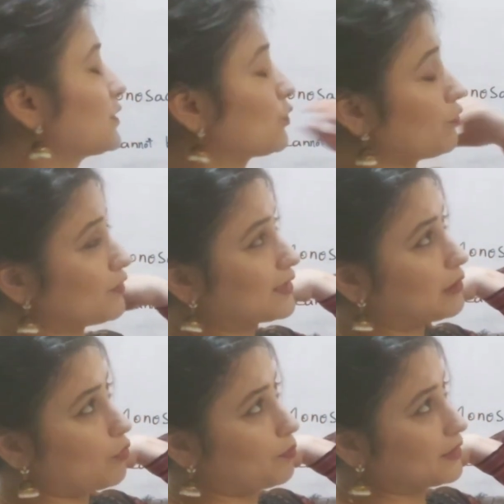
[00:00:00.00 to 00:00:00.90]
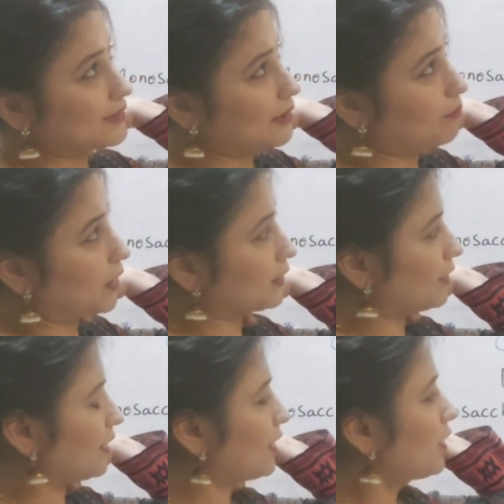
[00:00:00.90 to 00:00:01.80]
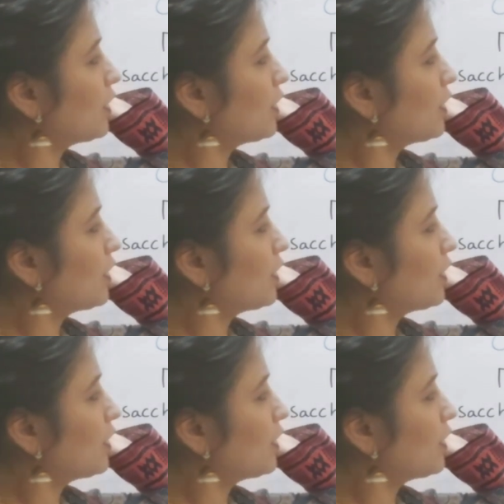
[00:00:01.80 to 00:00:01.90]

सॉरी फिजिकल प्रॉपर्टीज़ की हम बात करें